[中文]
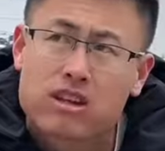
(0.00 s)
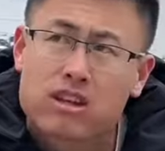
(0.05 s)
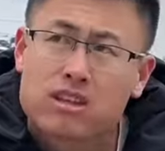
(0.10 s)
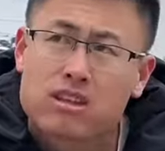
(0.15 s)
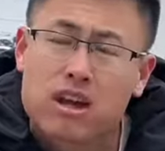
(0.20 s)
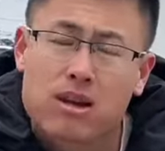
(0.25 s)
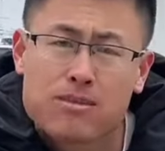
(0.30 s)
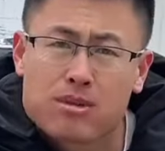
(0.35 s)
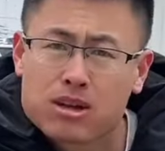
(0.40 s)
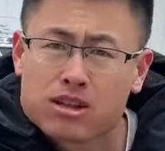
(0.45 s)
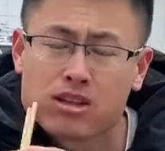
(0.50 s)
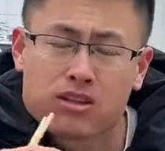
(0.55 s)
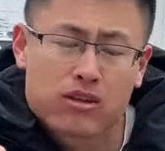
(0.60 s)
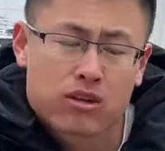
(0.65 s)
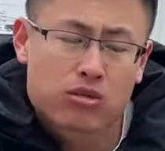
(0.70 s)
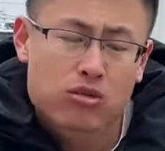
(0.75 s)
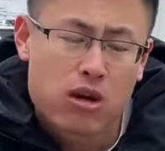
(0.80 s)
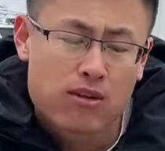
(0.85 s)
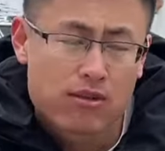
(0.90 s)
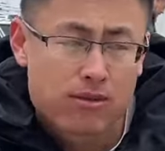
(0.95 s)
它每个地方
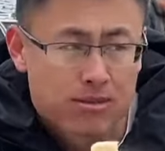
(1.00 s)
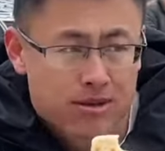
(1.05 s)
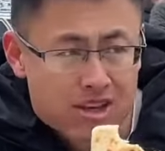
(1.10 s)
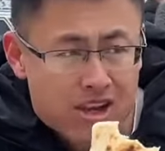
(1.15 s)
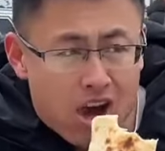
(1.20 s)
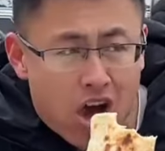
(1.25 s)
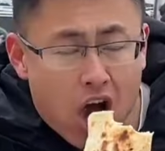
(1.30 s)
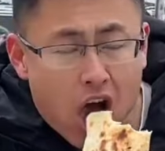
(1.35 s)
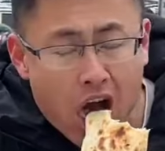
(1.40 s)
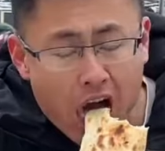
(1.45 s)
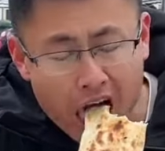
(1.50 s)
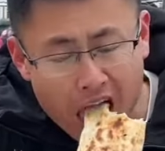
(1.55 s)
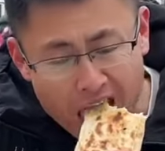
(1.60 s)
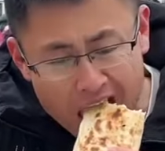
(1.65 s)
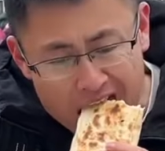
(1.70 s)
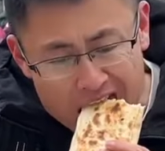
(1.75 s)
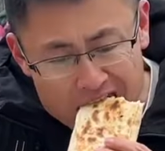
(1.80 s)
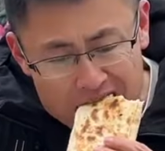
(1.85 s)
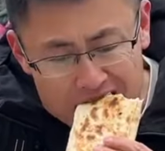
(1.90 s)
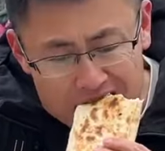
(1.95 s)
做法不一样。
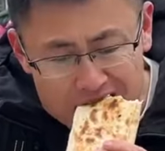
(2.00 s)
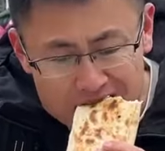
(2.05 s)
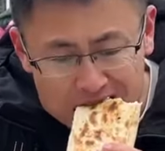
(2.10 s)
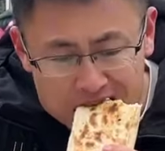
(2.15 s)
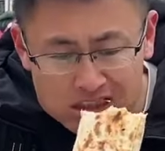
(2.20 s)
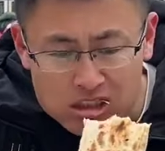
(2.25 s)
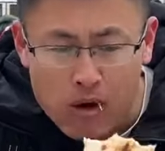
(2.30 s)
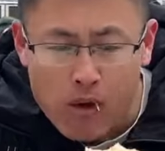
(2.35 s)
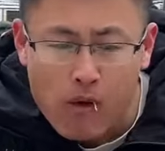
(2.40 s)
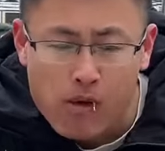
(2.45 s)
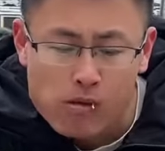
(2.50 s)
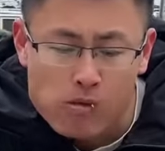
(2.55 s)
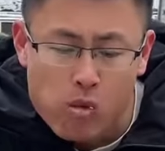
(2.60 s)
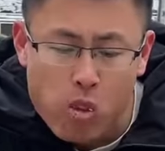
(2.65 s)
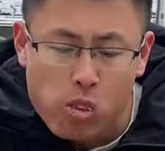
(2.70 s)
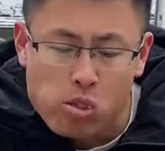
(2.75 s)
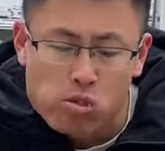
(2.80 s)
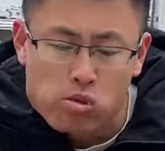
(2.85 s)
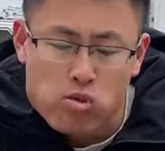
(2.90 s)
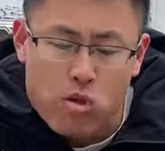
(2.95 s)
嗯，
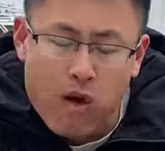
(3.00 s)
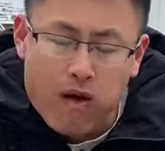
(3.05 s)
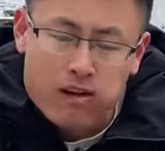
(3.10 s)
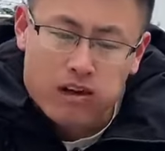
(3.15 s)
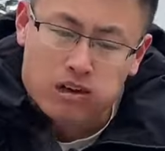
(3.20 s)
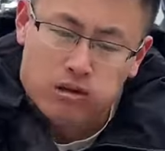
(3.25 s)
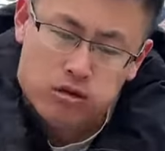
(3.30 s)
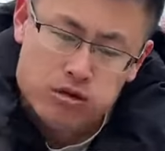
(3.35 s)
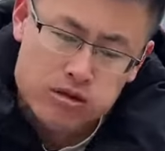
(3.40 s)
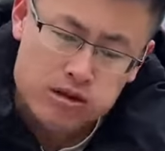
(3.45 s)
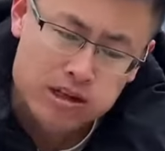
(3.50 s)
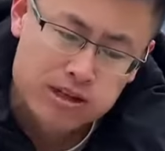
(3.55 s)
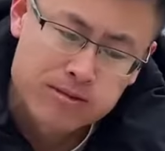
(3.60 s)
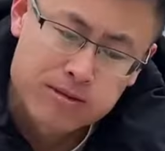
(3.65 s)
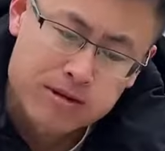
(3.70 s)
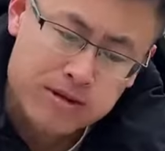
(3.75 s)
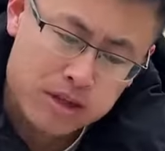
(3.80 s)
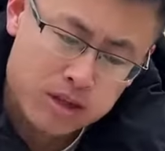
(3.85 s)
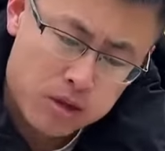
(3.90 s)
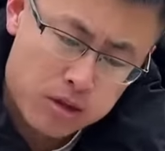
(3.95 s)
这个东西没
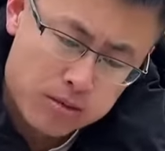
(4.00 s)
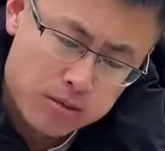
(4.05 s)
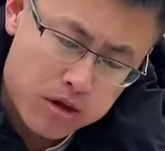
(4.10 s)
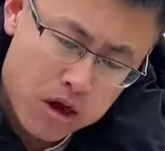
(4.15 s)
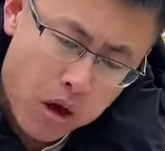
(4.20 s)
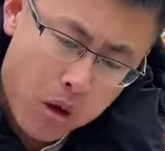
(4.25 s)
法对比。